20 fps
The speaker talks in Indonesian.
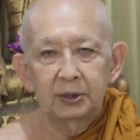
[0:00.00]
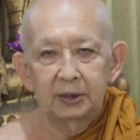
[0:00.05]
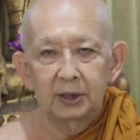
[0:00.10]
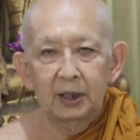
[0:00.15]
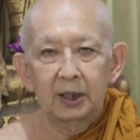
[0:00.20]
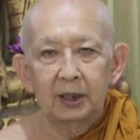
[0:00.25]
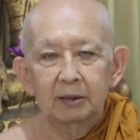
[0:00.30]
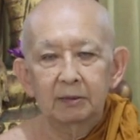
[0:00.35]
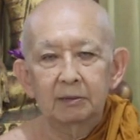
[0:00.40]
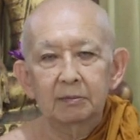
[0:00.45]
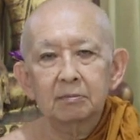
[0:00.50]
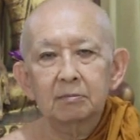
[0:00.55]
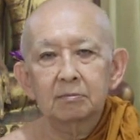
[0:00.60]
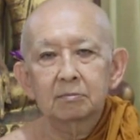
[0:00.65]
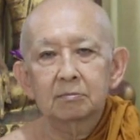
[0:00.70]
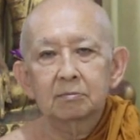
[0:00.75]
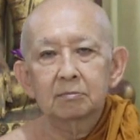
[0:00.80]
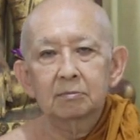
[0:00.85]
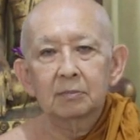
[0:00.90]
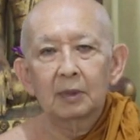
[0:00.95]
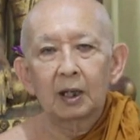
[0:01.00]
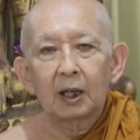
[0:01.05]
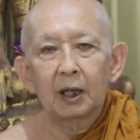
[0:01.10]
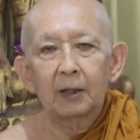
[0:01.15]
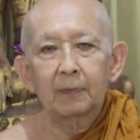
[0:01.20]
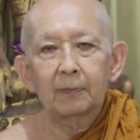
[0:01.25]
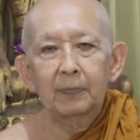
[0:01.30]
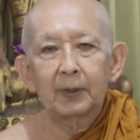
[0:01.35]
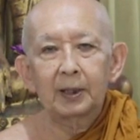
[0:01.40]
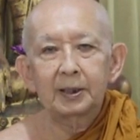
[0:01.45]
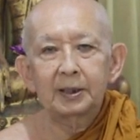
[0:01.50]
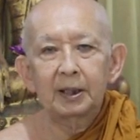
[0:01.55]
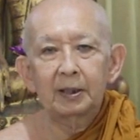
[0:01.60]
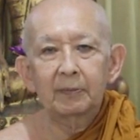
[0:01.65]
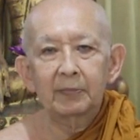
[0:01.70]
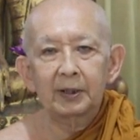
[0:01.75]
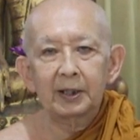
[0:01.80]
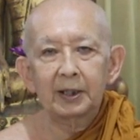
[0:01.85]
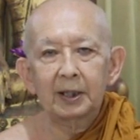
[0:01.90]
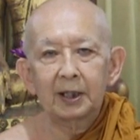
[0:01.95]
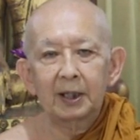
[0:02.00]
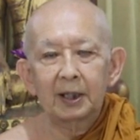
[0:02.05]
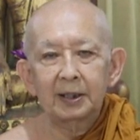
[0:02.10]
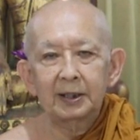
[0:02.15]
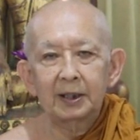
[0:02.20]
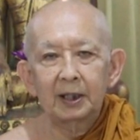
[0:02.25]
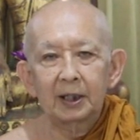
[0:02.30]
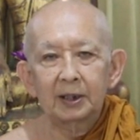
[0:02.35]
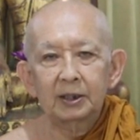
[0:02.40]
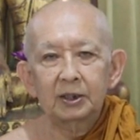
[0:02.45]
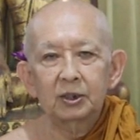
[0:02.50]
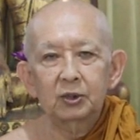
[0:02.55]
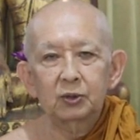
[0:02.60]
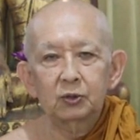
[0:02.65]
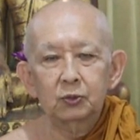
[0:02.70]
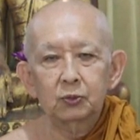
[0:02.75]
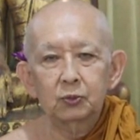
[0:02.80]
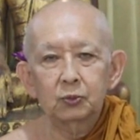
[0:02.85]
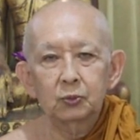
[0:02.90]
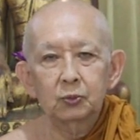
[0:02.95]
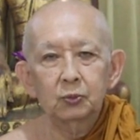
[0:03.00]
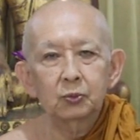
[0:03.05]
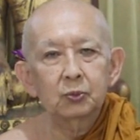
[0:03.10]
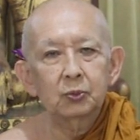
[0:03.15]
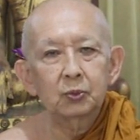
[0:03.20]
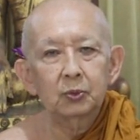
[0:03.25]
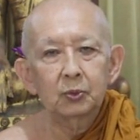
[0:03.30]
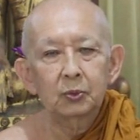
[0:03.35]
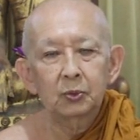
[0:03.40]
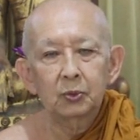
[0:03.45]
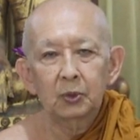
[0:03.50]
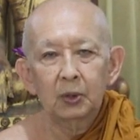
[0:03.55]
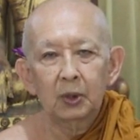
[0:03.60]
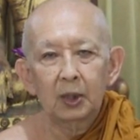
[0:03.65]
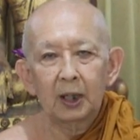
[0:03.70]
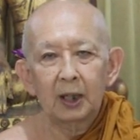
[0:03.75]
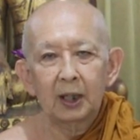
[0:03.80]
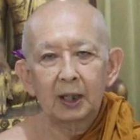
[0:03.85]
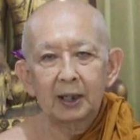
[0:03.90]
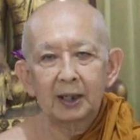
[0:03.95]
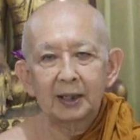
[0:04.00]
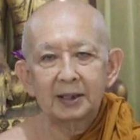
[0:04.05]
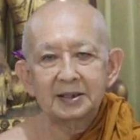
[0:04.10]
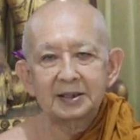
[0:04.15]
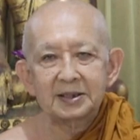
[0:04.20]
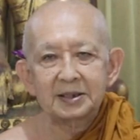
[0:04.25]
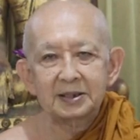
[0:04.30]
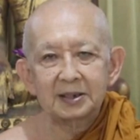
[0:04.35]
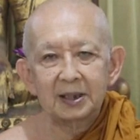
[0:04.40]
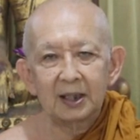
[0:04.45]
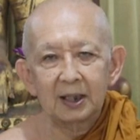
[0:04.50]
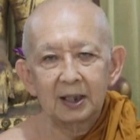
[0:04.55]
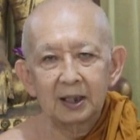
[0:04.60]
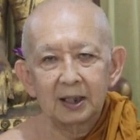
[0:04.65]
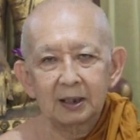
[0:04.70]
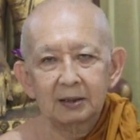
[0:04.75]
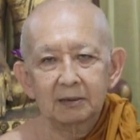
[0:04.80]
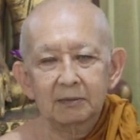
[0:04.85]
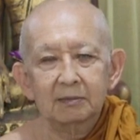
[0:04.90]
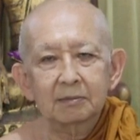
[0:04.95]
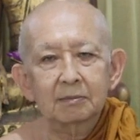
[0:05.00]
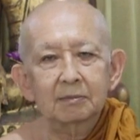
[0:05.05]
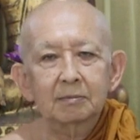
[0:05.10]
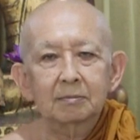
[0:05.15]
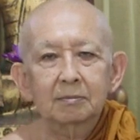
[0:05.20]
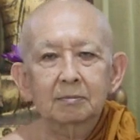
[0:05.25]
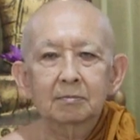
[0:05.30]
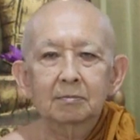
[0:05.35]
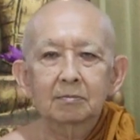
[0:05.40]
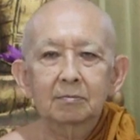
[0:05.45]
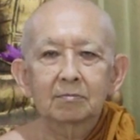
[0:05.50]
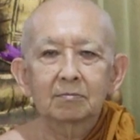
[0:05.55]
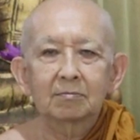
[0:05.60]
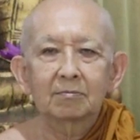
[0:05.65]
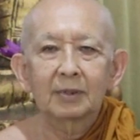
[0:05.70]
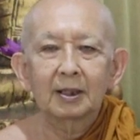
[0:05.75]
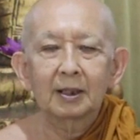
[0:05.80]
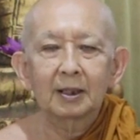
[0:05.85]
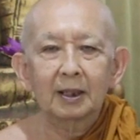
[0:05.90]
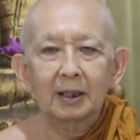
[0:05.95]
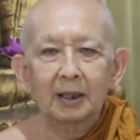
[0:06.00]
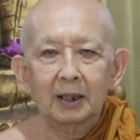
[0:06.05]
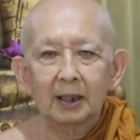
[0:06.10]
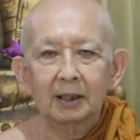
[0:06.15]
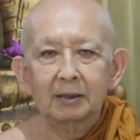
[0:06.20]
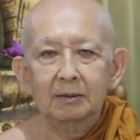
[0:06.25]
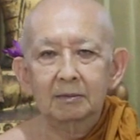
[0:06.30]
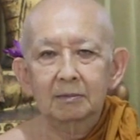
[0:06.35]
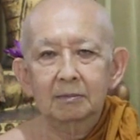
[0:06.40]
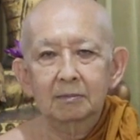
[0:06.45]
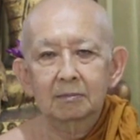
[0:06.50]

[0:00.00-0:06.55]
Dan apa yang mereka lihat itu akan sangat melekat